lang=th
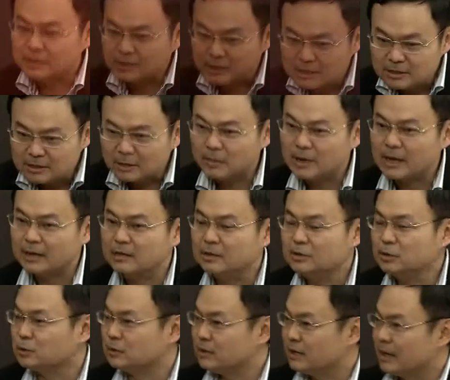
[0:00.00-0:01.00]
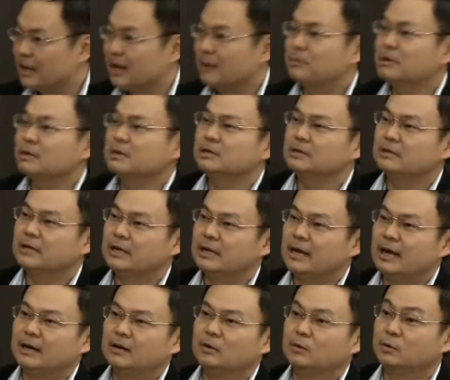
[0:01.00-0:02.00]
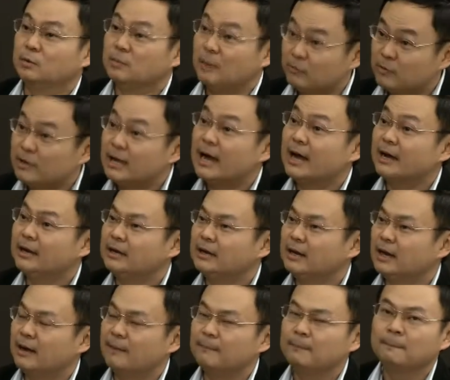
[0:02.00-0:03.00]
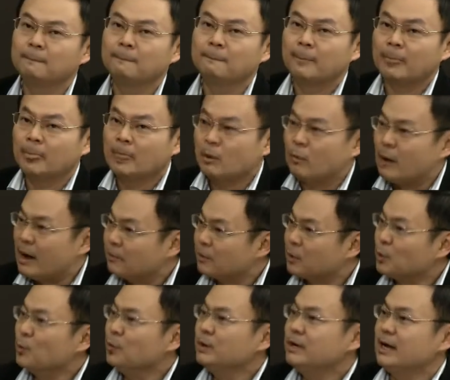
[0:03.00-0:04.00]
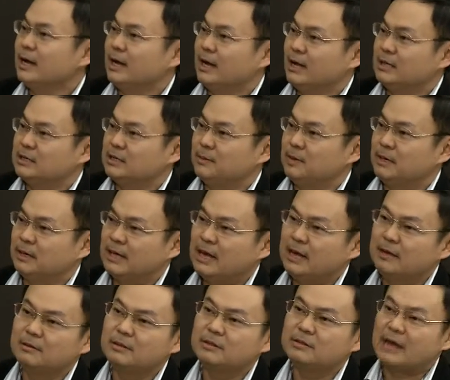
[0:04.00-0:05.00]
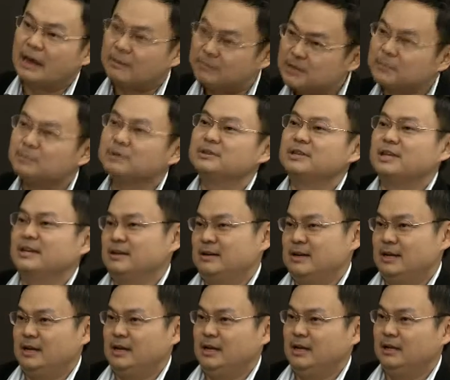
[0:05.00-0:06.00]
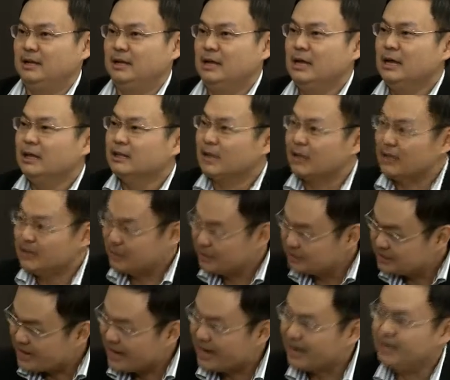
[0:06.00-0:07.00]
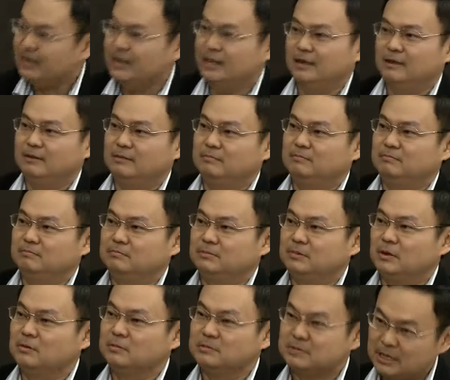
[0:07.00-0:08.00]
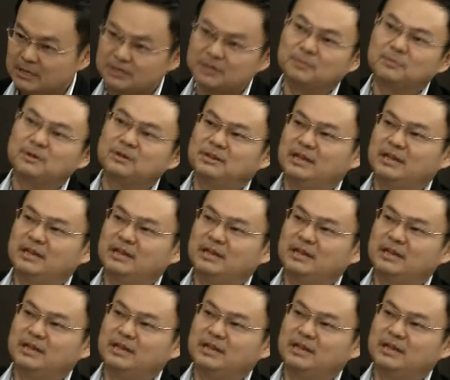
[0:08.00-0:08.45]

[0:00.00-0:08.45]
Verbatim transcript: สิ่งที่สำคัญที่สุดเนี่ยนะครับก็คือในการลงทุนแบบ VI เนี่ยนะครับ ความรู้เนี่ยอาจจะเป็นแค่สสามิบเปอร์เซ็นต์นั้นเองแต่เรื่องใจเนี่ยต้อง 70%